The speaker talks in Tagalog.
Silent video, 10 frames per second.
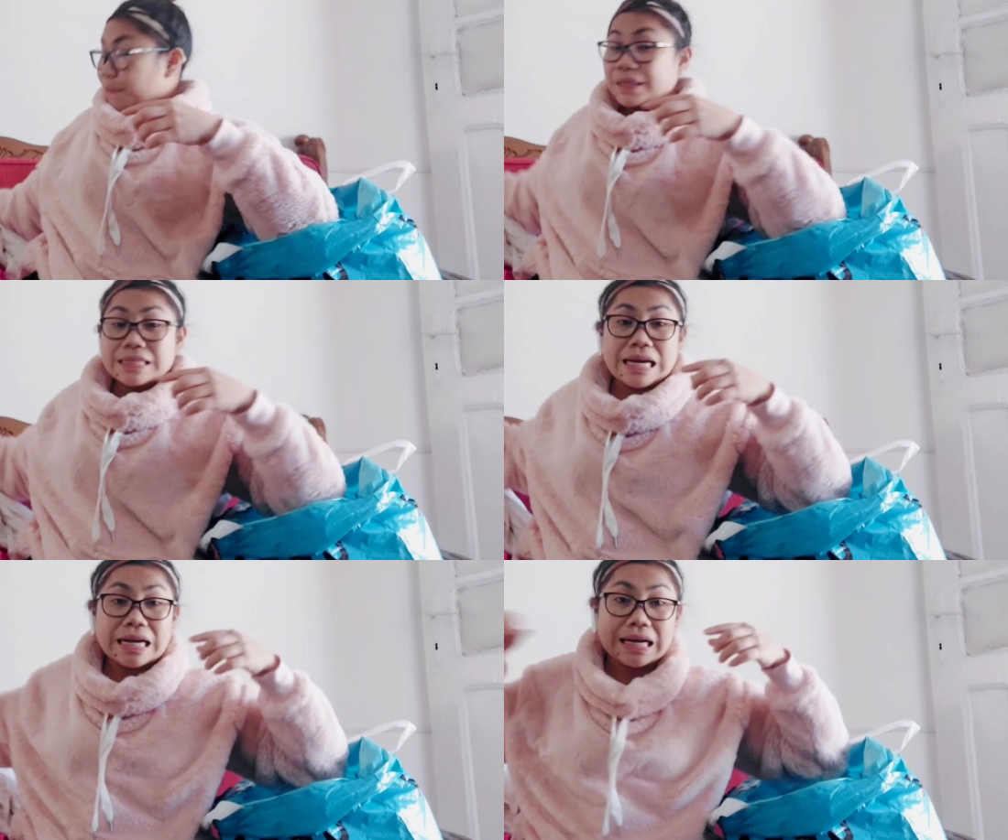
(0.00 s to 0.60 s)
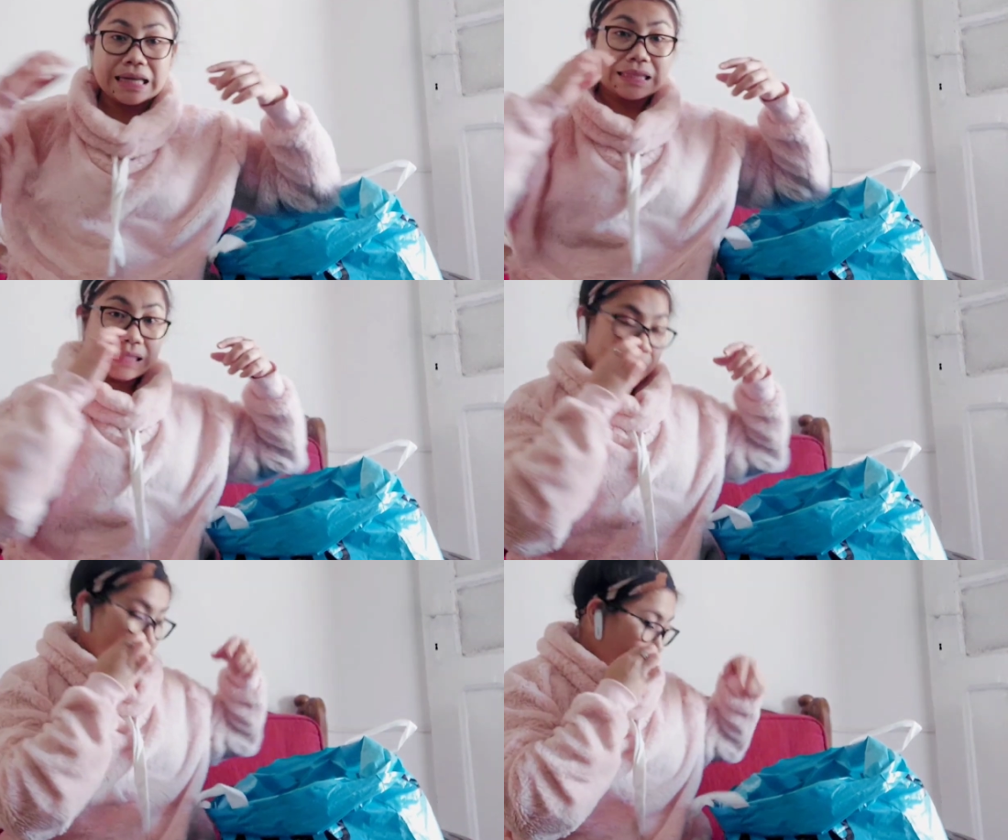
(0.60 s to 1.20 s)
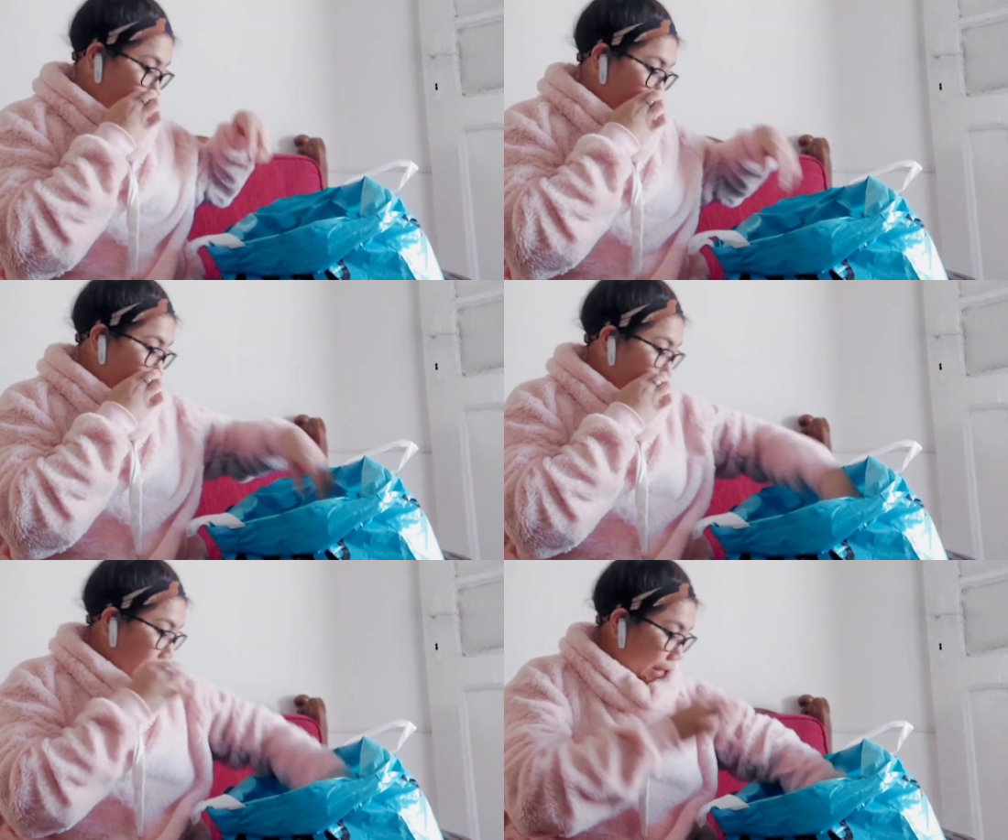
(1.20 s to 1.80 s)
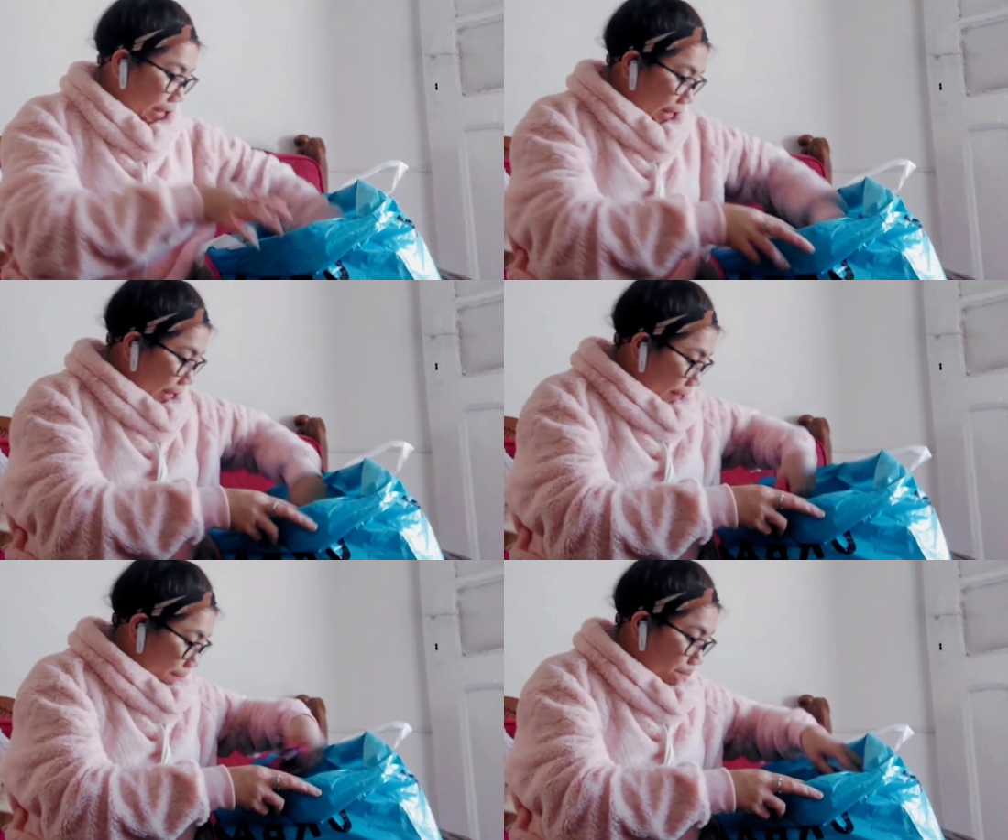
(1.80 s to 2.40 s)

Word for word: matangkad type. We are, eh,